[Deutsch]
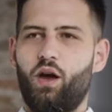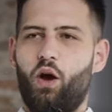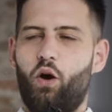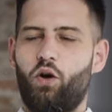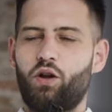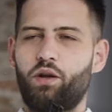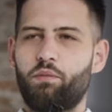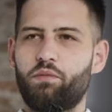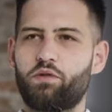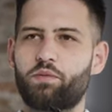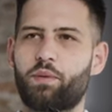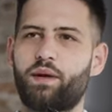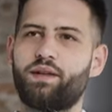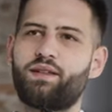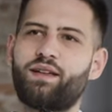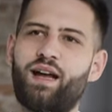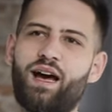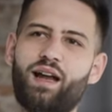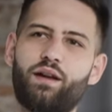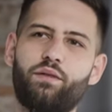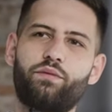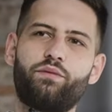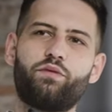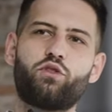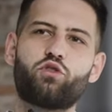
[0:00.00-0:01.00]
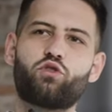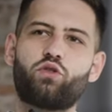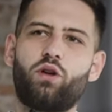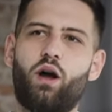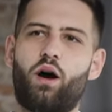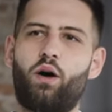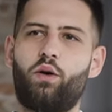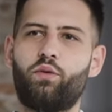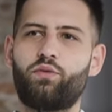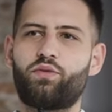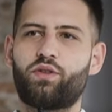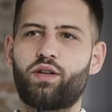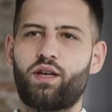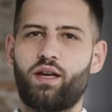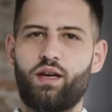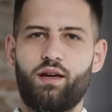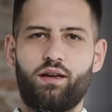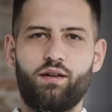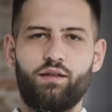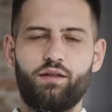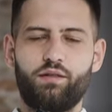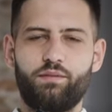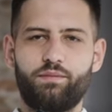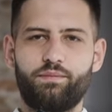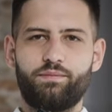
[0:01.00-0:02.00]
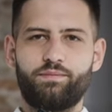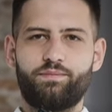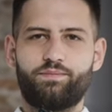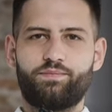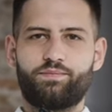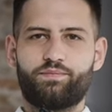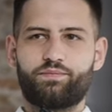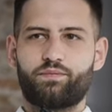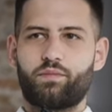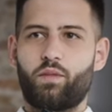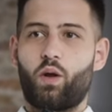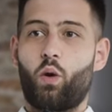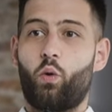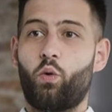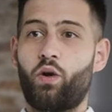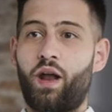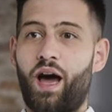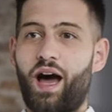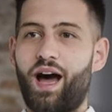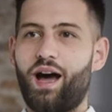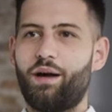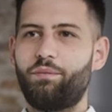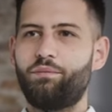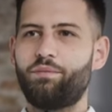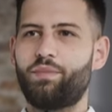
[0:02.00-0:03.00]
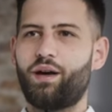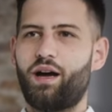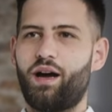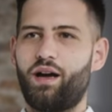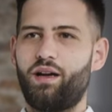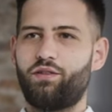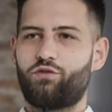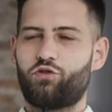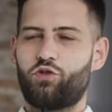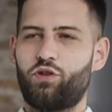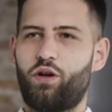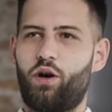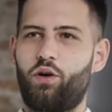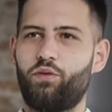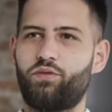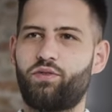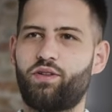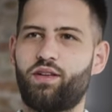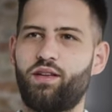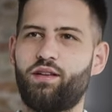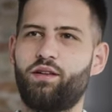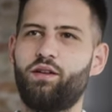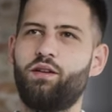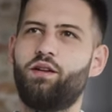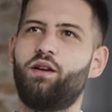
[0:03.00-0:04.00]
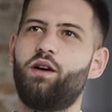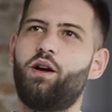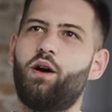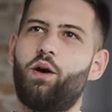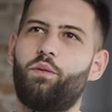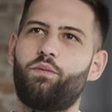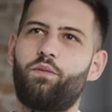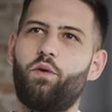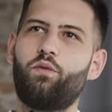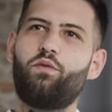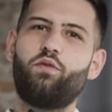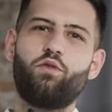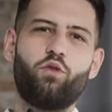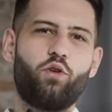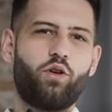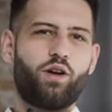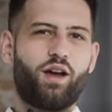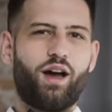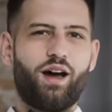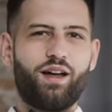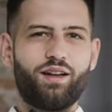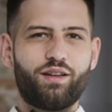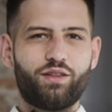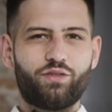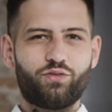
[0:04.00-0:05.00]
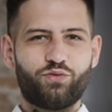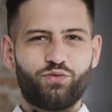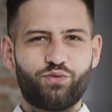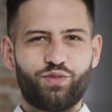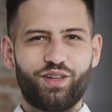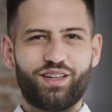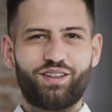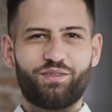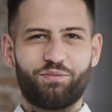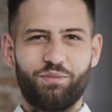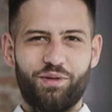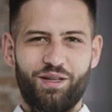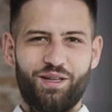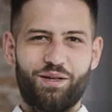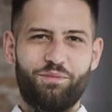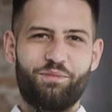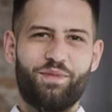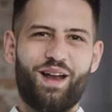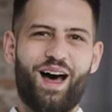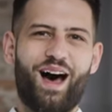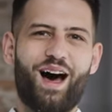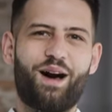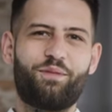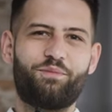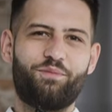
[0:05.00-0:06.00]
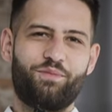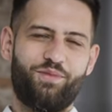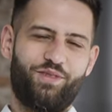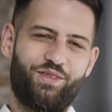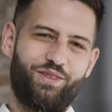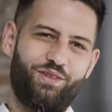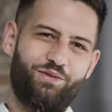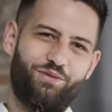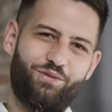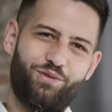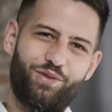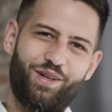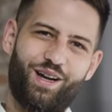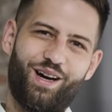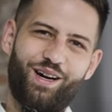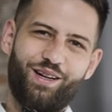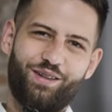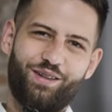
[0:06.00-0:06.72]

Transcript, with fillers: Und dementsprechend hatten wir schon Aufträge und haben bereits schon Aufträge, wo wir noch gar nicht fix mit einem Namen sind für eine